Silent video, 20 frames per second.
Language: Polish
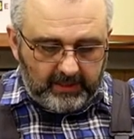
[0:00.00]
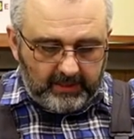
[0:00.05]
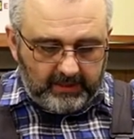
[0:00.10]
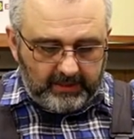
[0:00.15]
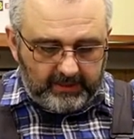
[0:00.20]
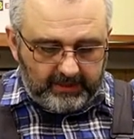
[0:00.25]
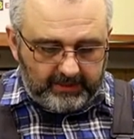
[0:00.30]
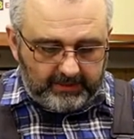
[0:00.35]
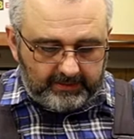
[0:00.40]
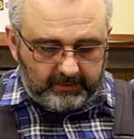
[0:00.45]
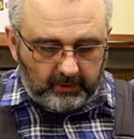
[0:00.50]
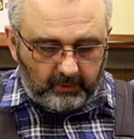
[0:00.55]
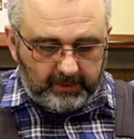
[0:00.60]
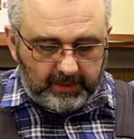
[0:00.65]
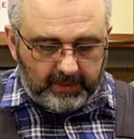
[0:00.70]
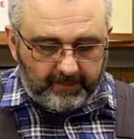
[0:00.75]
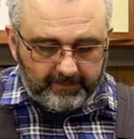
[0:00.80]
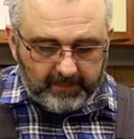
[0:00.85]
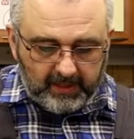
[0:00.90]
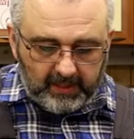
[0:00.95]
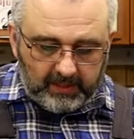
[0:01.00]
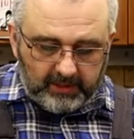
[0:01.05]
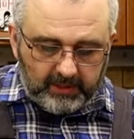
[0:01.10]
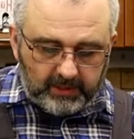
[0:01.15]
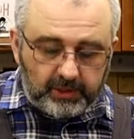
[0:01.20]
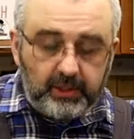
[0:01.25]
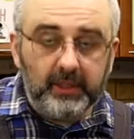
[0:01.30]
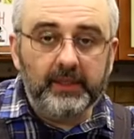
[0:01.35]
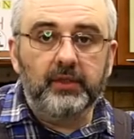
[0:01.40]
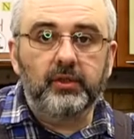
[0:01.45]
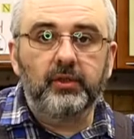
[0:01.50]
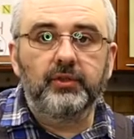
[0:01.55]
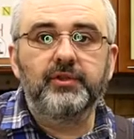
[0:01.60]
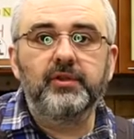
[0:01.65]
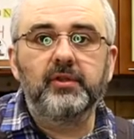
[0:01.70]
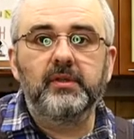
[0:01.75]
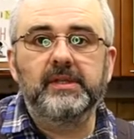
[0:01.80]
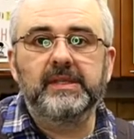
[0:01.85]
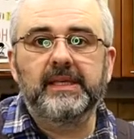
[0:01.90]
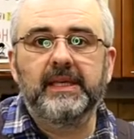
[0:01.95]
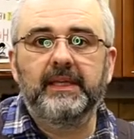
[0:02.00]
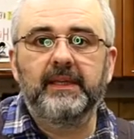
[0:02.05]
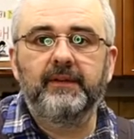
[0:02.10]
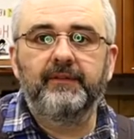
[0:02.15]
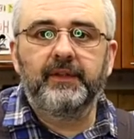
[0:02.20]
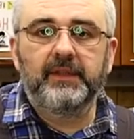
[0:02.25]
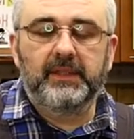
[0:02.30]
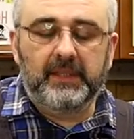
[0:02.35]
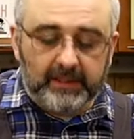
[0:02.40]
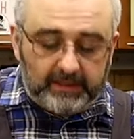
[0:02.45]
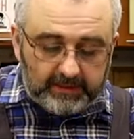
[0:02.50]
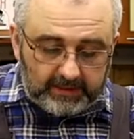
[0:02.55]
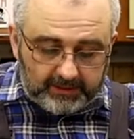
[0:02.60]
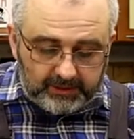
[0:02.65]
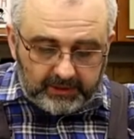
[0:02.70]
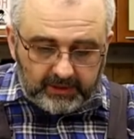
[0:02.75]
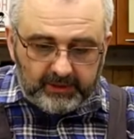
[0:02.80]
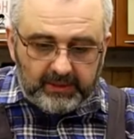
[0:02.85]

E, dobra, jeżeli chodzi o cenę w internecie,